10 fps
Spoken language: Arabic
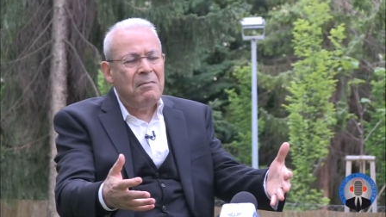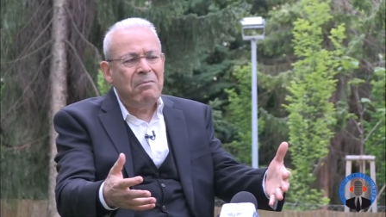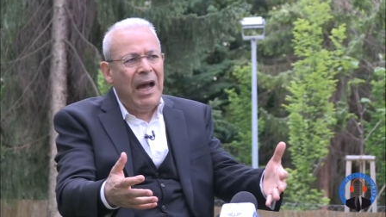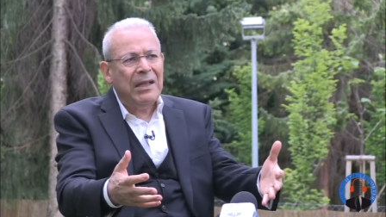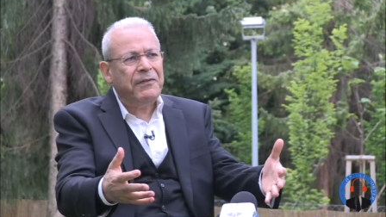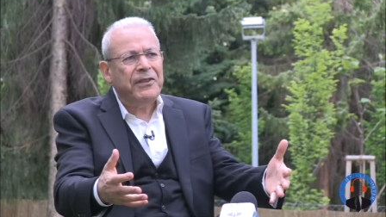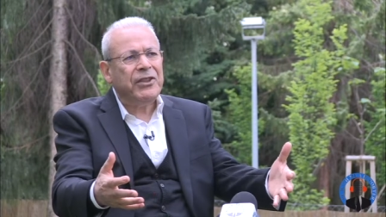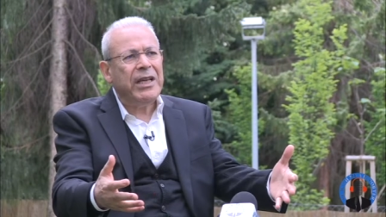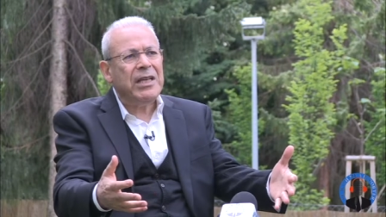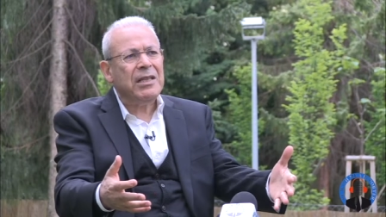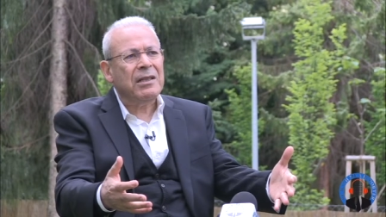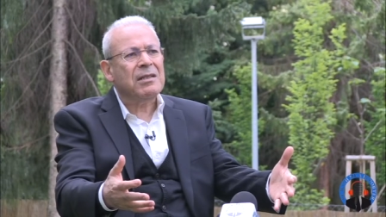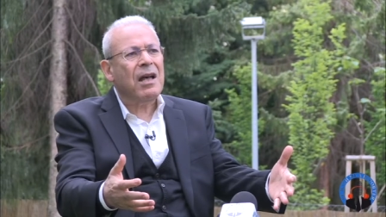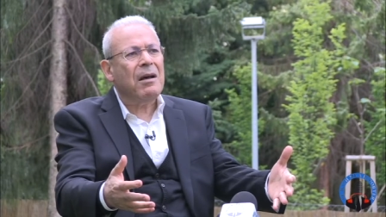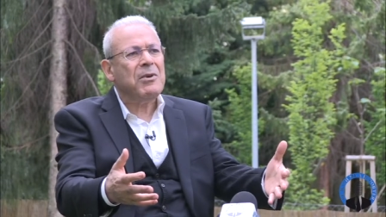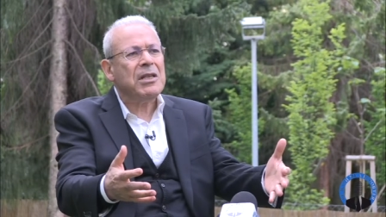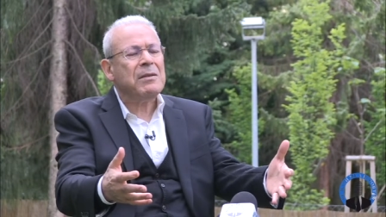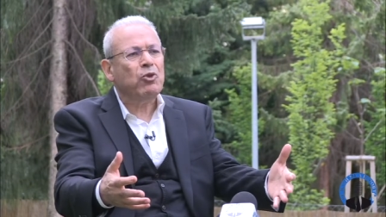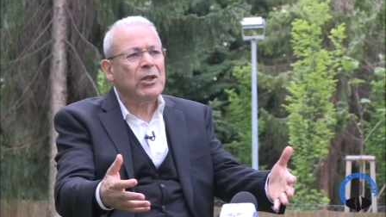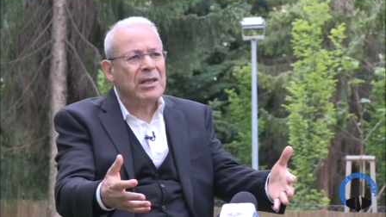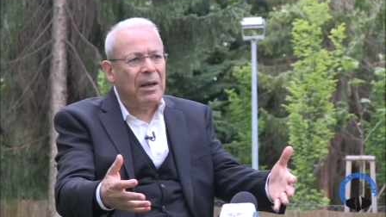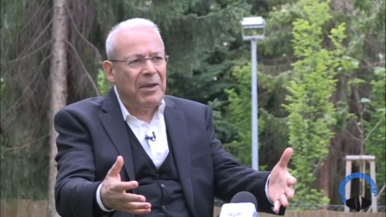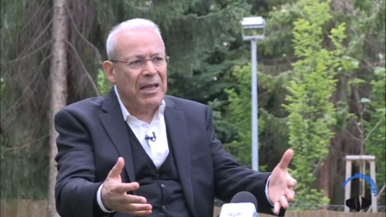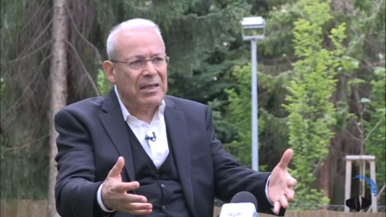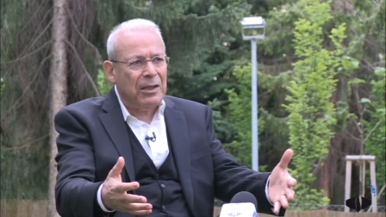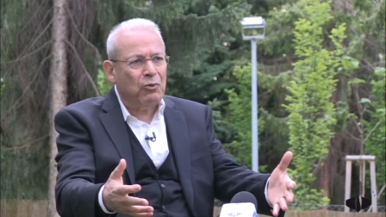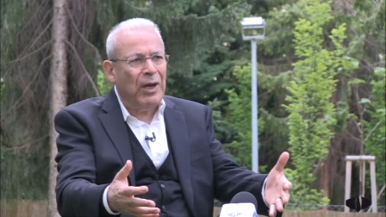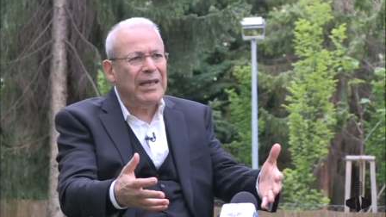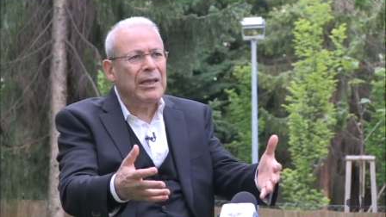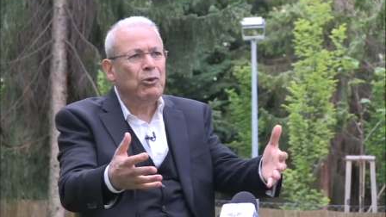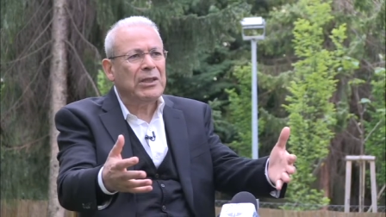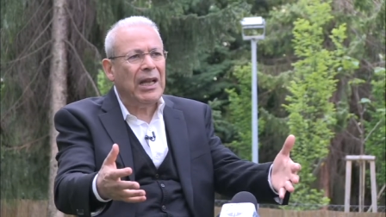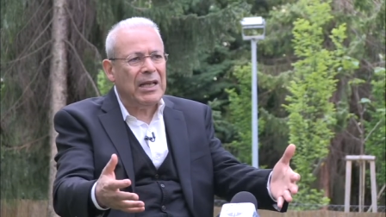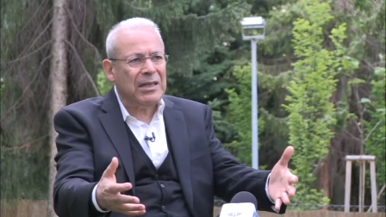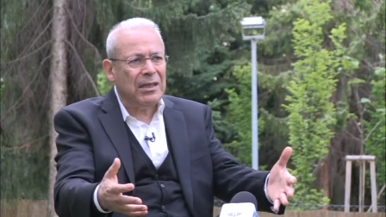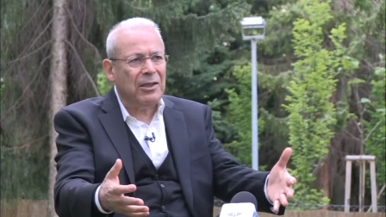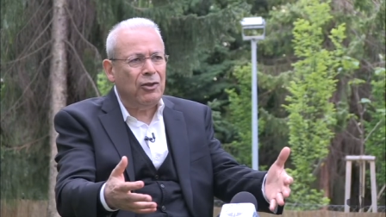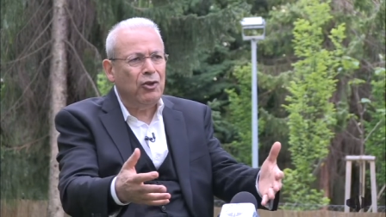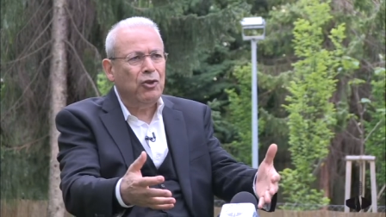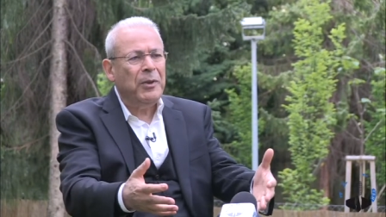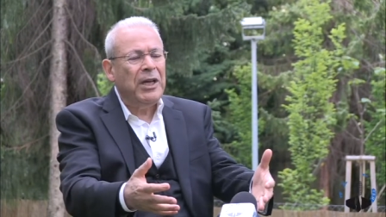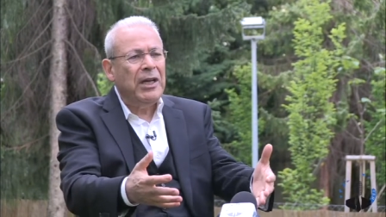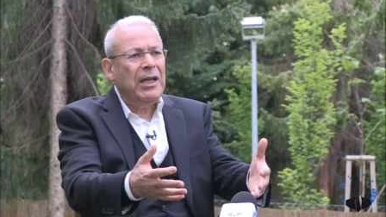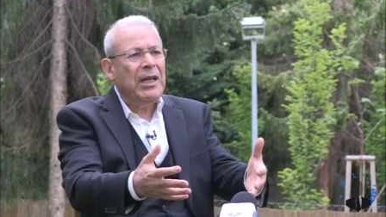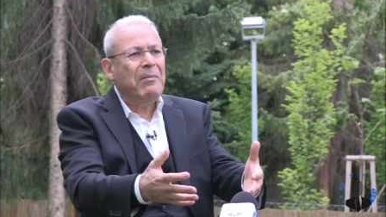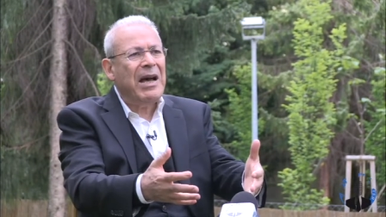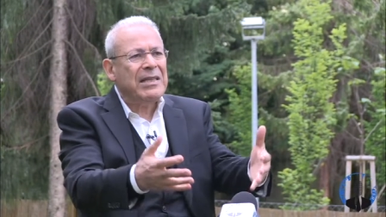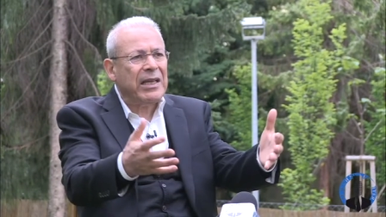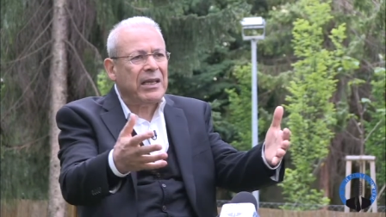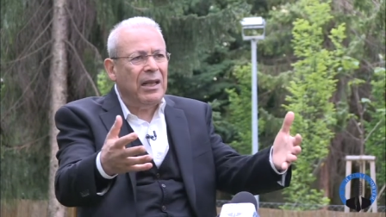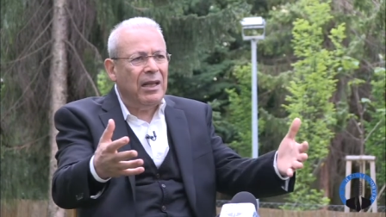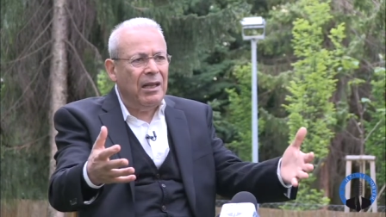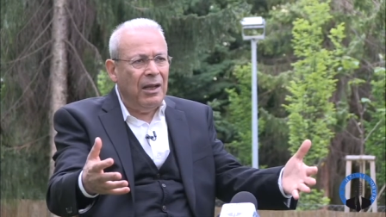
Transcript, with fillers: ما عاد في شيء نظام اسمه نظام الاسد ولا دوله الاسد اليوم اللي ماسك